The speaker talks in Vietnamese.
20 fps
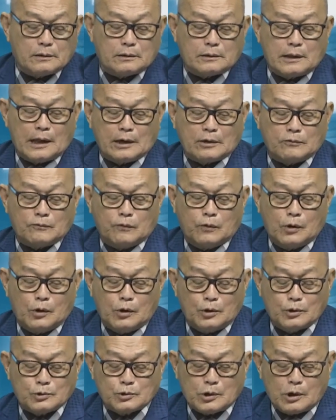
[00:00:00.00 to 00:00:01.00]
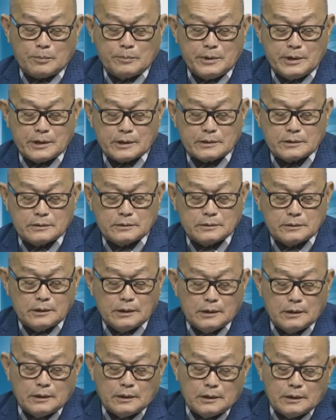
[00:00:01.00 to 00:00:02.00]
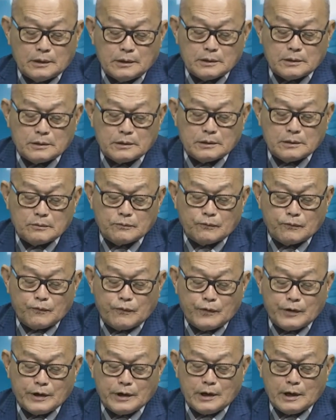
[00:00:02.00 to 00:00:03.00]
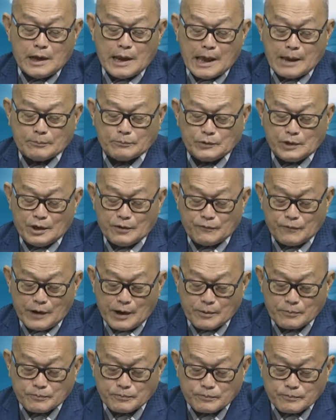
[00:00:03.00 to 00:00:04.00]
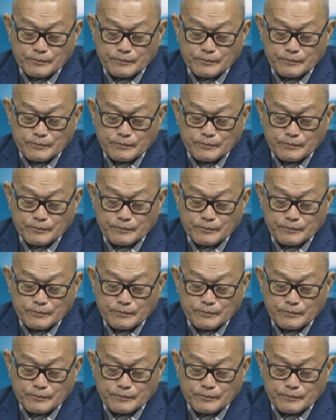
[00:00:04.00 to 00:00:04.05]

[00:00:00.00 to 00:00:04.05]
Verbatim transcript: thành phố cho biết phí làm giấy phép